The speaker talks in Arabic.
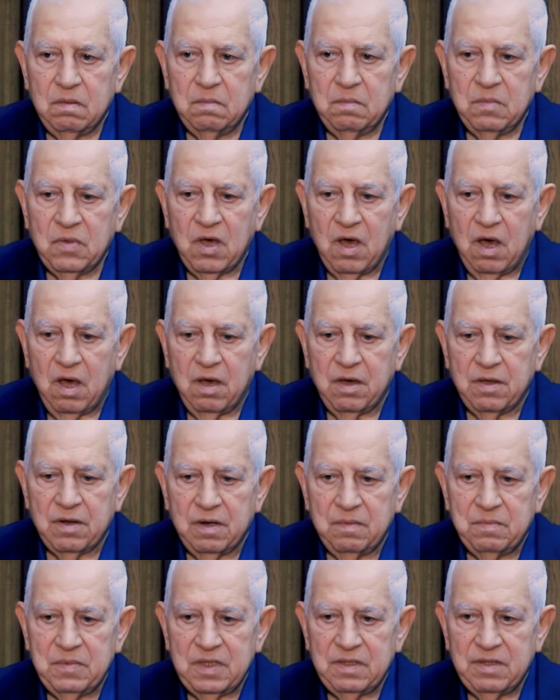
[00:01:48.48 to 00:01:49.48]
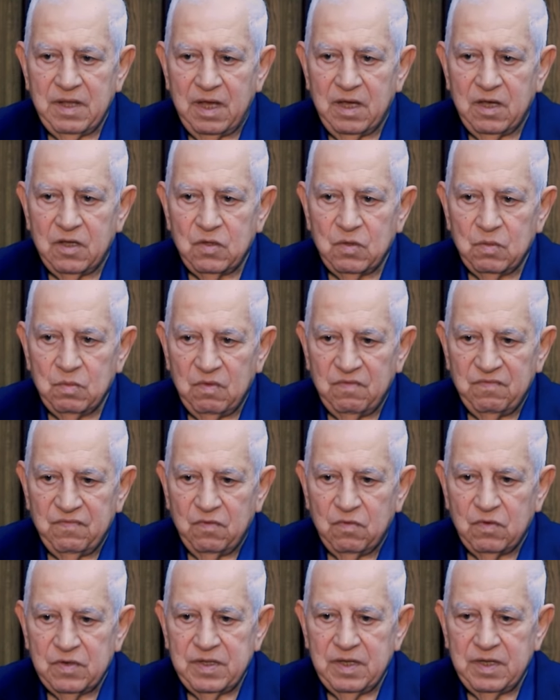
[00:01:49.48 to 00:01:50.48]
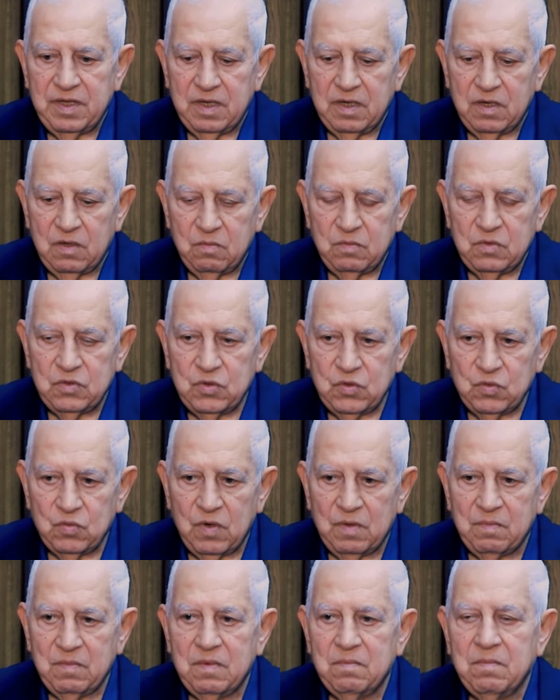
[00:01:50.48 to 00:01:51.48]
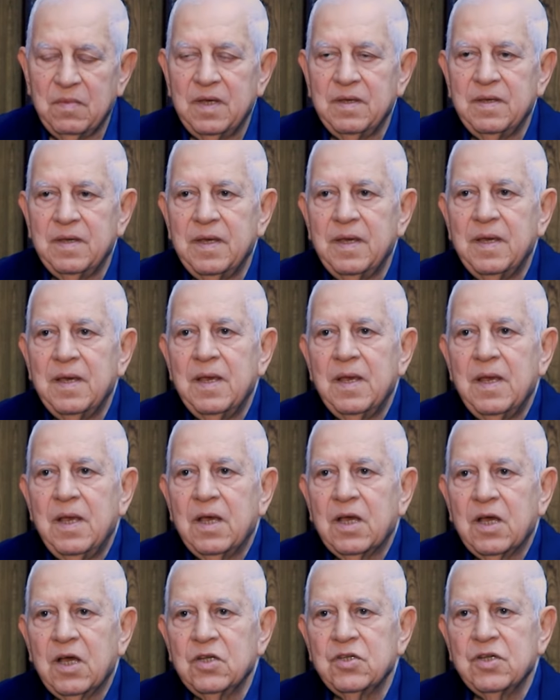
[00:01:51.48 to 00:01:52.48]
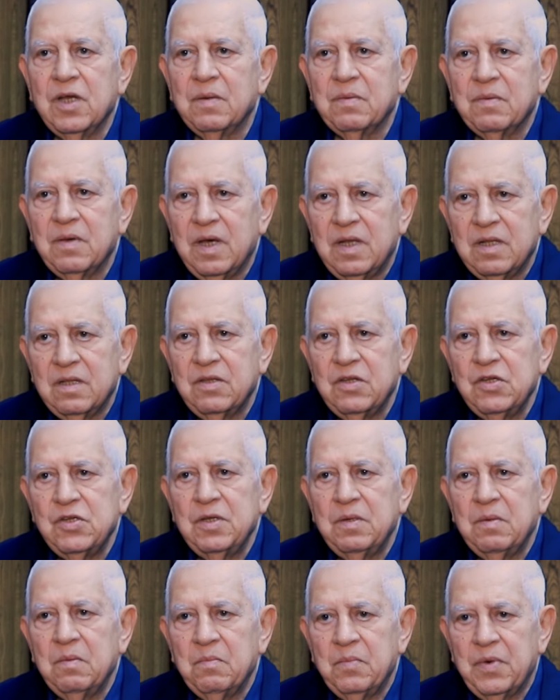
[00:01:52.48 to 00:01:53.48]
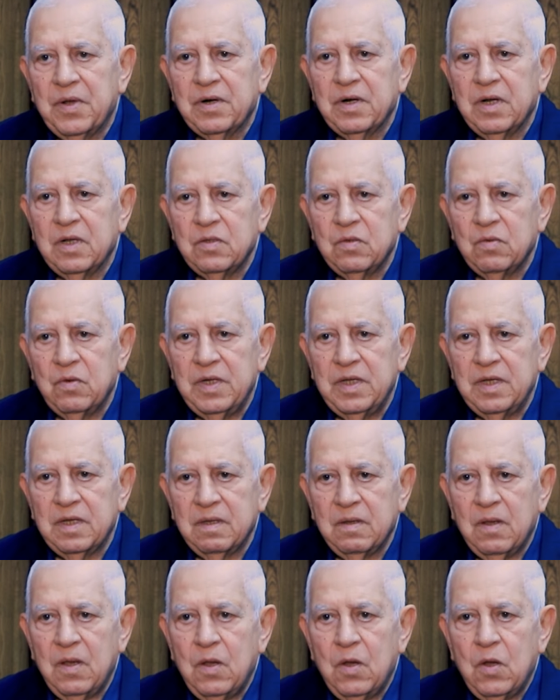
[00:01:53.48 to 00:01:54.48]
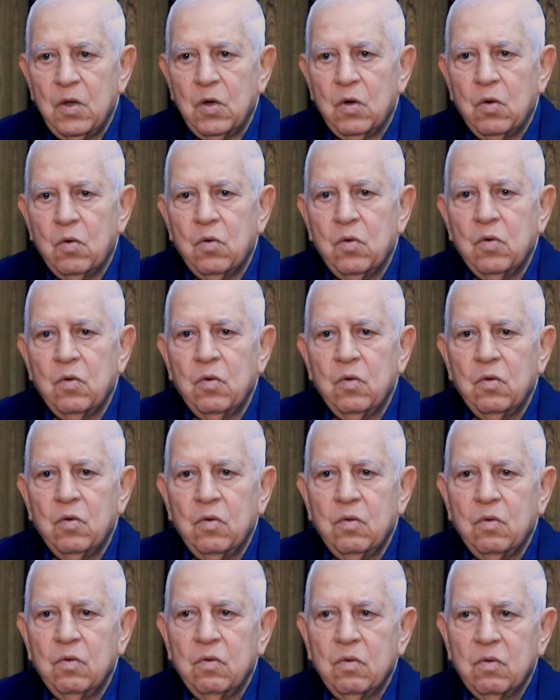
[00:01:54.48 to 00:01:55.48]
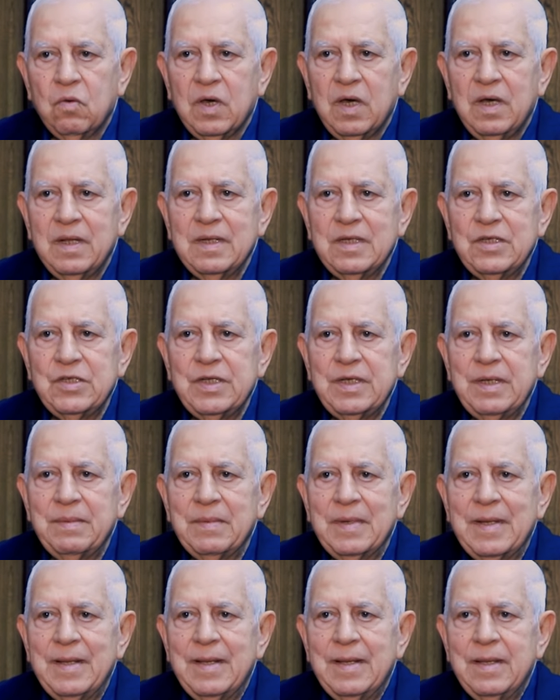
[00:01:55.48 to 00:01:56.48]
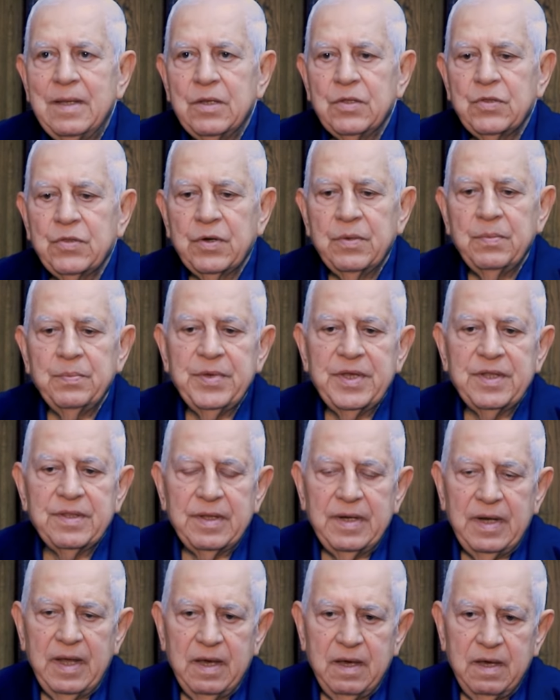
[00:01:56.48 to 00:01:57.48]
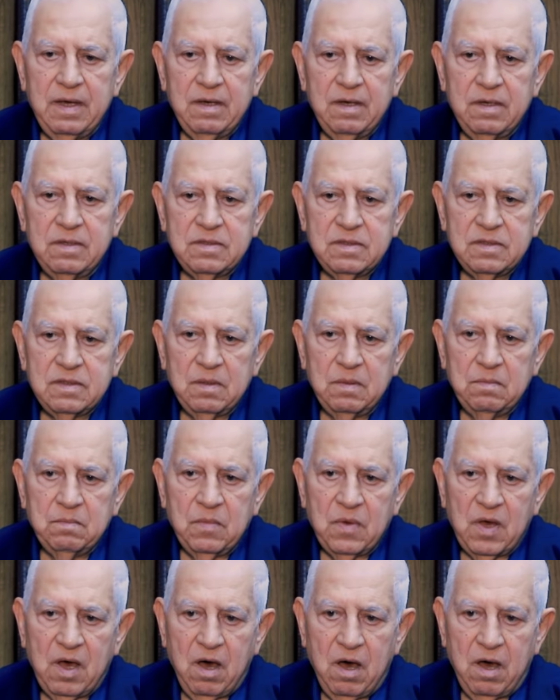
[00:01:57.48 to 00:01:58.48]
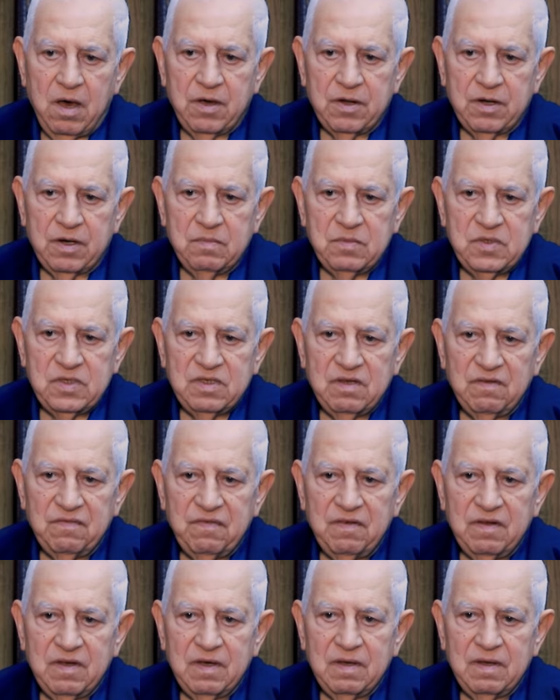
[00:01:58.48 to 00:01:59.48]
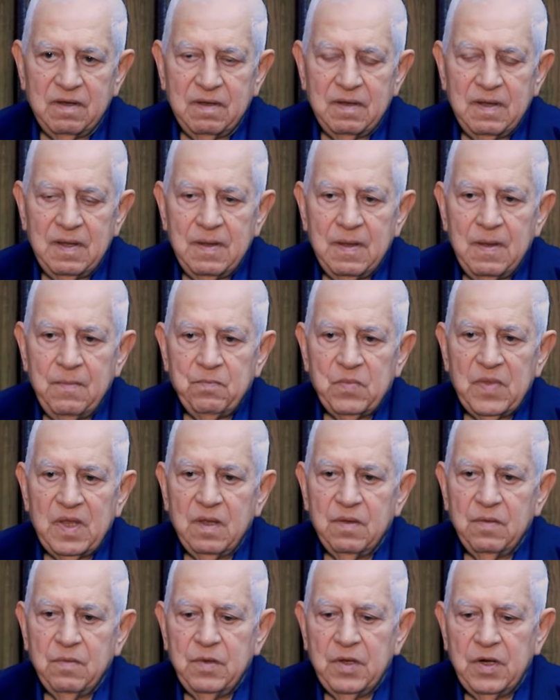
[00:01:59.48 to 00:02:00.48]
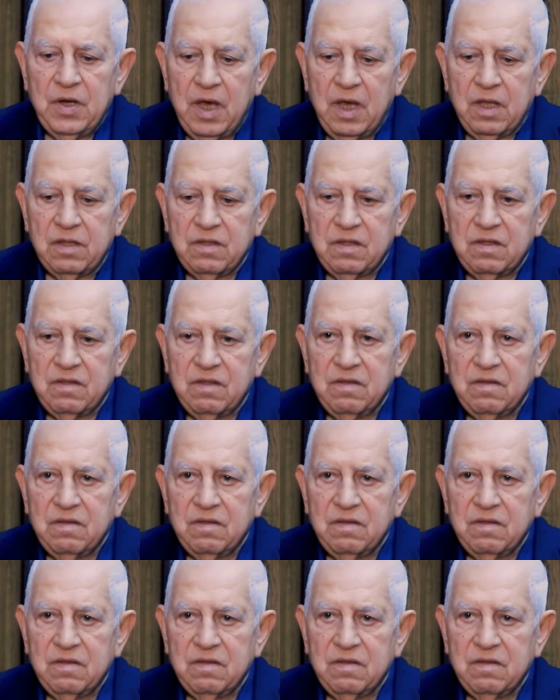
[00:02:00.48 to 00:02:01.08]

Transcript: يقعر من تحت وفوق ضيقة ومن جوا خشب كانت تجي من برا دولة وكان يجيب طرمبة نحاس مقعرة بالسفله ينحط